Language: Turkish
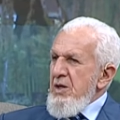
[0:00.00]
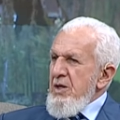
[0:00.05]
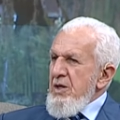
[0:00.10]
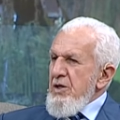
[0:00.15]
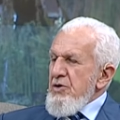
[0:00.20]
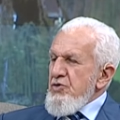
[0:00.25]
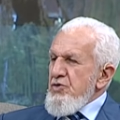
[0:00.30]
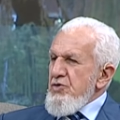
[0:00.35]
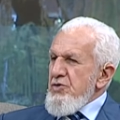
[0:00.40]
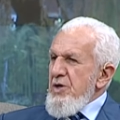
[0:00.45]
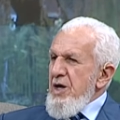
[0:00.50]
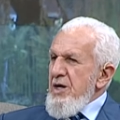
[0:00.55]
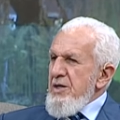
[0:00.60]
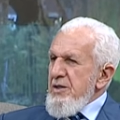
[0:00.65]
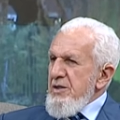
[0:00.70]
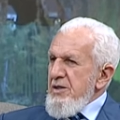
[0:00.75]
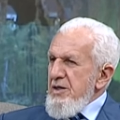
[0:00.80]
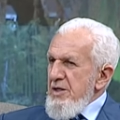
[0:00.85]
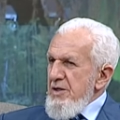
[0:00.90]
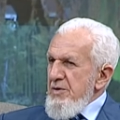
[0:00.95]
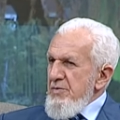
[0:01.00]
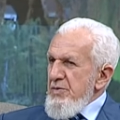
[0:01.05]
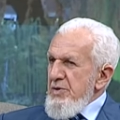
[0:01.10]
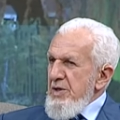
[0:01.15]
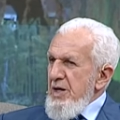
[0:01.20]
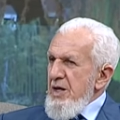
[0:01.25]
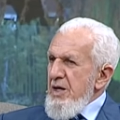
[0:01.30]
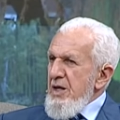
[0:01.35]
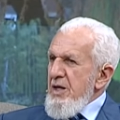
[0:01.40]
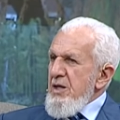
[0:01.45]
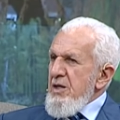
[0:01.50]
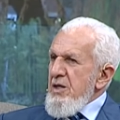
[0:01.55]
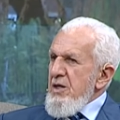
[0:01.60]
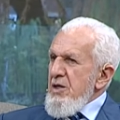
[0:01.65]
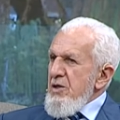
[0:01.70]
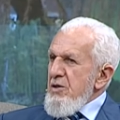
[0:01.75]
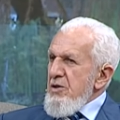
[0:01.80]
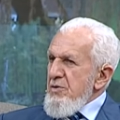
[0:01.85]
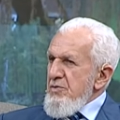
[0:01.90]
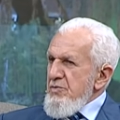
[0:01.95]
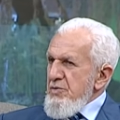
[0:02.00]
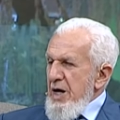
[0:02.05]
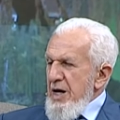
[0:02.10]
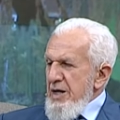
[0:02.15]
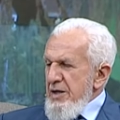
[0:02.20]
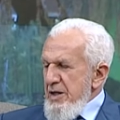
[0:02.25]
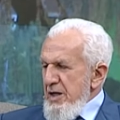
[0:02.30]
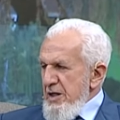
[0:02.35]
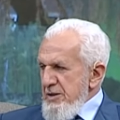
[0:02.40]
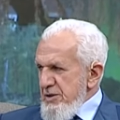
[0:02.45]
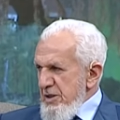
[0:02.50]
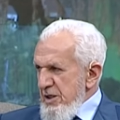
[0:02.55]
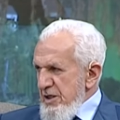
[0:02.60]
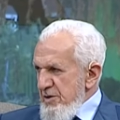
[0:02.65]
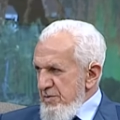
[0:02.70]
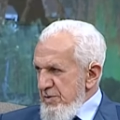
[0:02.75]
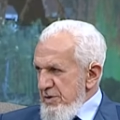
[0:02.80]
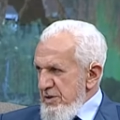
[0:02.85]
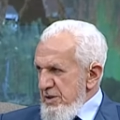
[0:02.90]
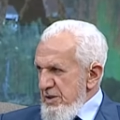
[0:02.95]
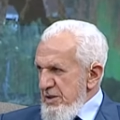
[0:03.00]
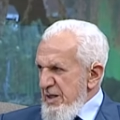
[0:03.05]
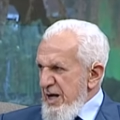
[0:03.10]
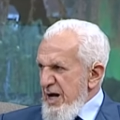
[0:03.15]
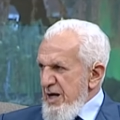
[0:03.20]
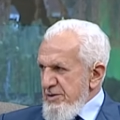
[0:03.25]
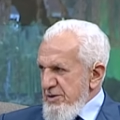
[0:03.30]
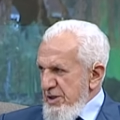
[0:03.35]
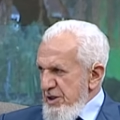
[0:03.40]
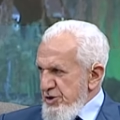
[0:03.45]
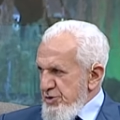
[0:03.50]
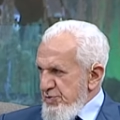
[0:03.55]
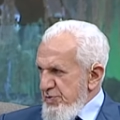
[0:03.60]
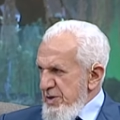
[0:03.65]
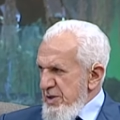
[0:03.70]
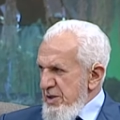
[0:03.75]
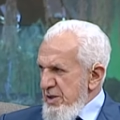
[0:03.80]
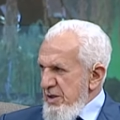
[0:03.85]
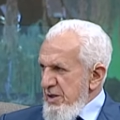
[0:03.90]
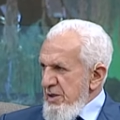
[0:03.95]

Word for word: Kur'an-ı Kerim'de anayasa gibidir la teşbih.